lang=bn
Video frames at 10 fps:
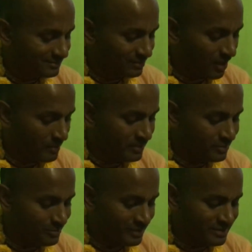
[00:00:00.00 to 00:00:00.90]
তো আমি
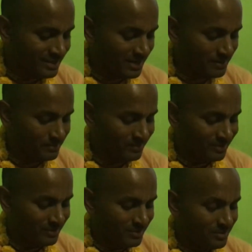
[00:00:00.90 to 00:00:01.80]
শুনেছিলাম
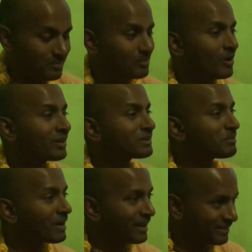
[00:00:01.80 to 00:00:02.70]

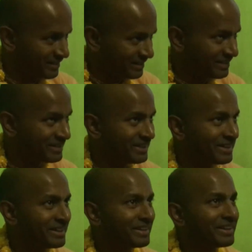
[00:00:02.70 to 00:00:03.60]
মহাত্মা গান্ধীকে দিয়ে